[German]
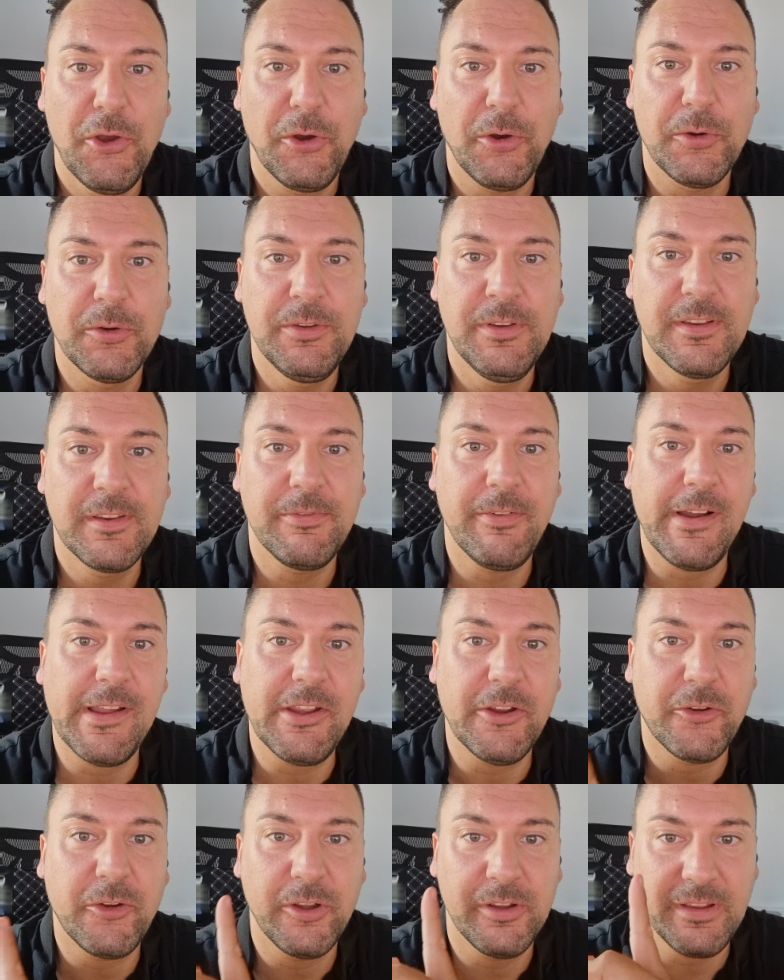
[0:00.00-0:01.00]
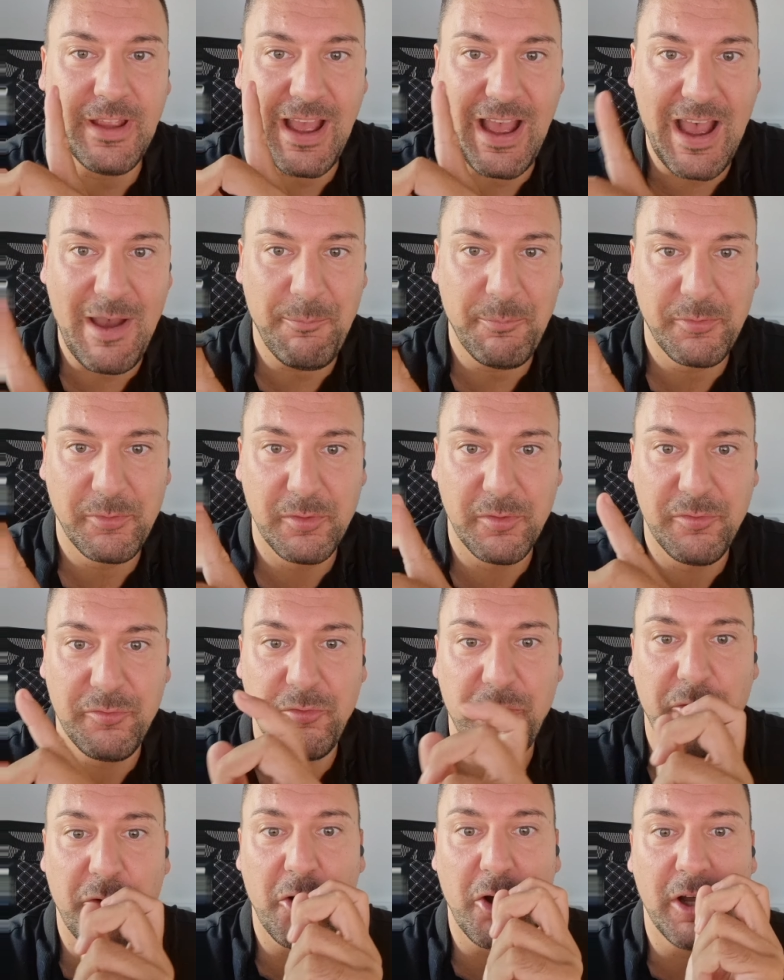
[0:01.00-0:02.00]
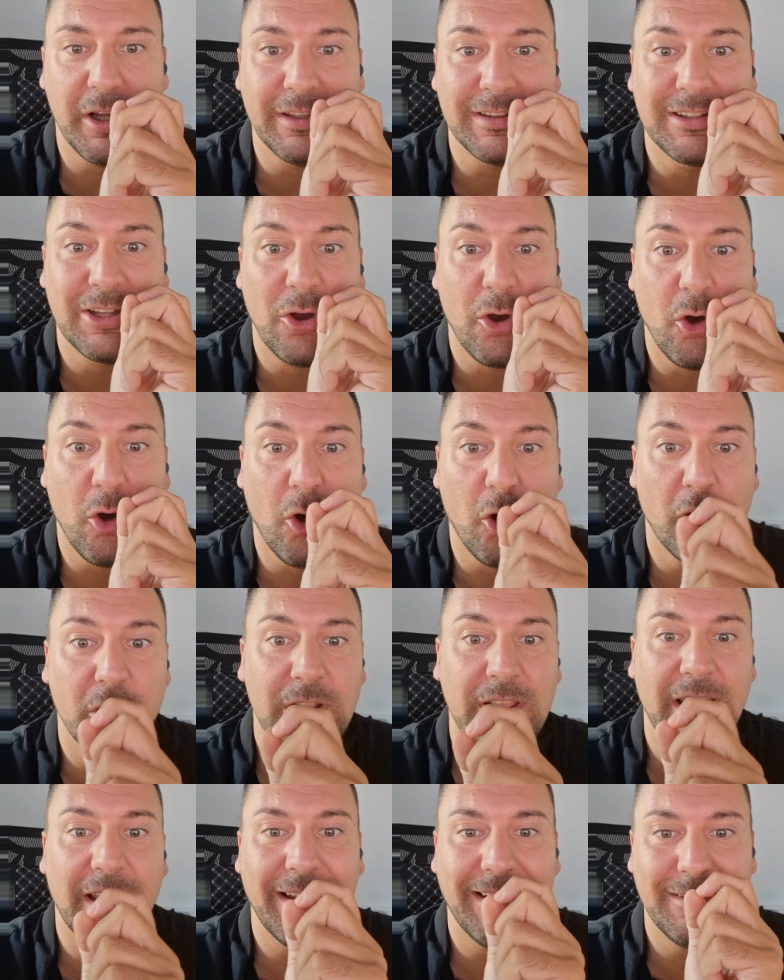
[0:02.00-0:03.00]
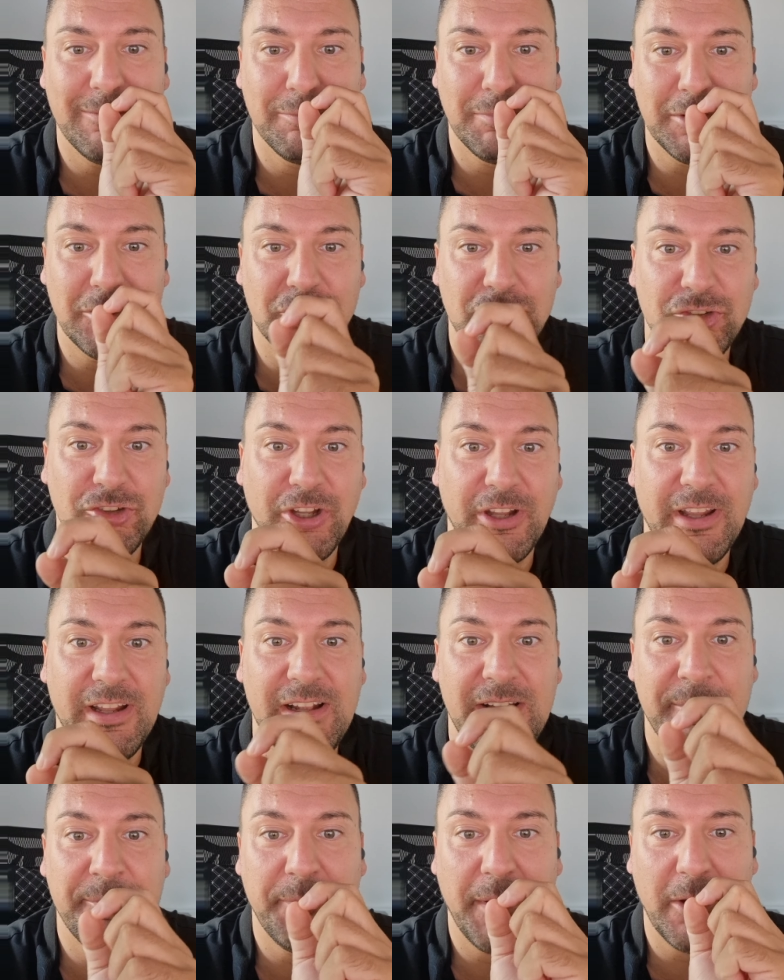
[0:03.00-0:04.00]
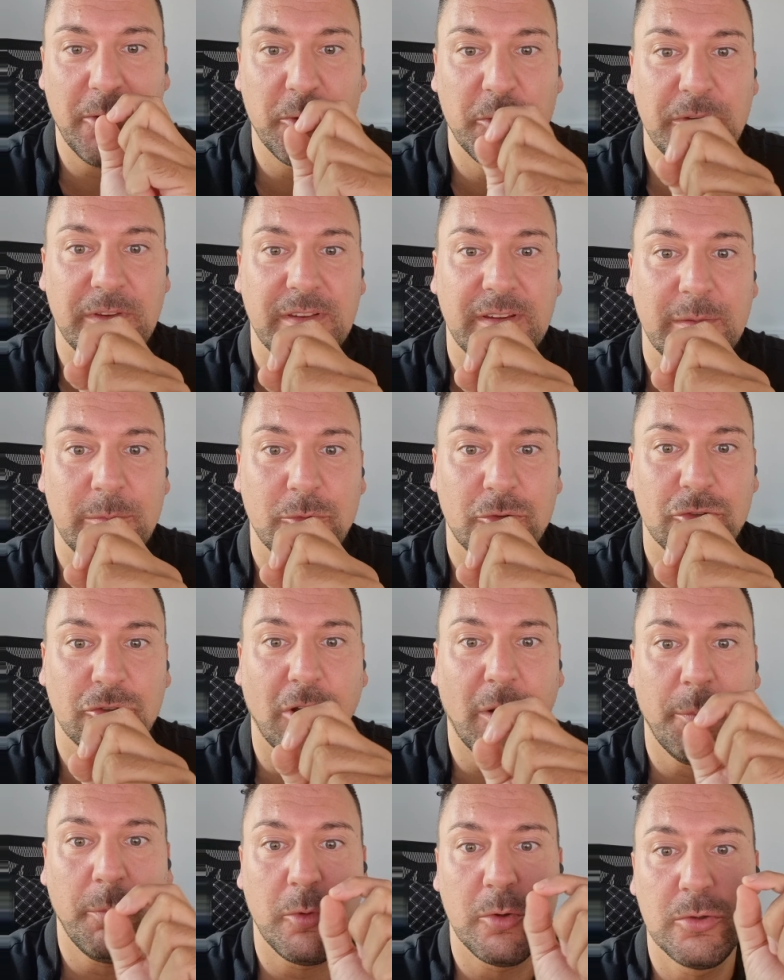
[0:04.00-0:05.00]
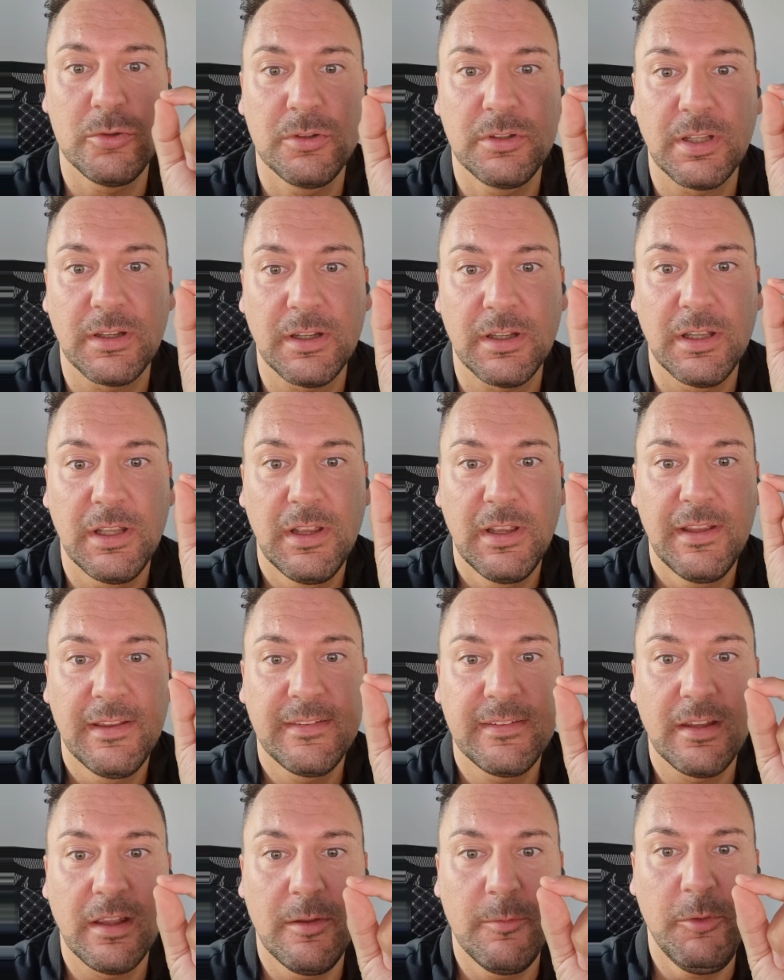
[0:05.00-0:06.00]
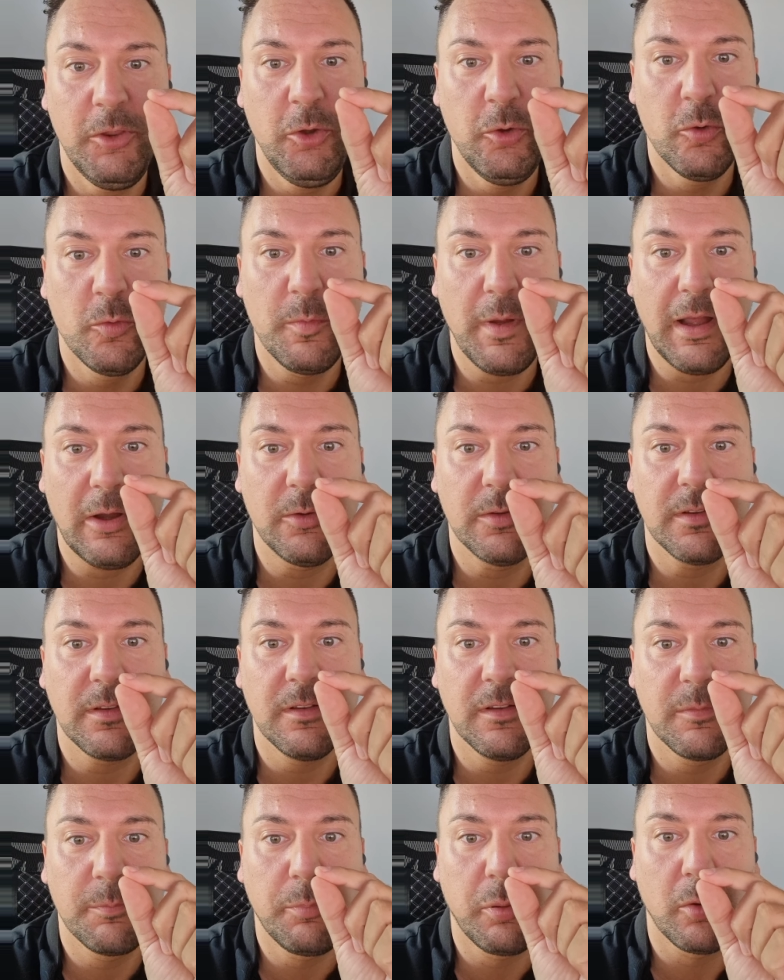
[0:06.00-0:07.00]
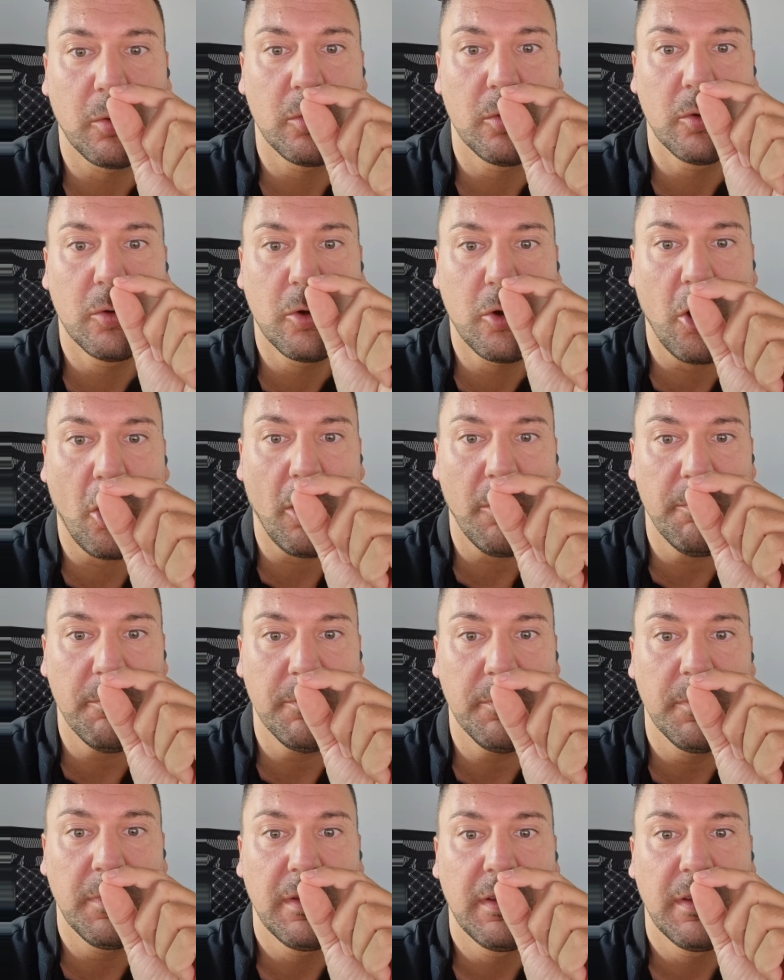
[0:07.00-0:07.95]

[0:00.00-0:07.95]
und zwar ihr könnt ab sofort online bestellen bei uns im Shop unter sellnewmountains.com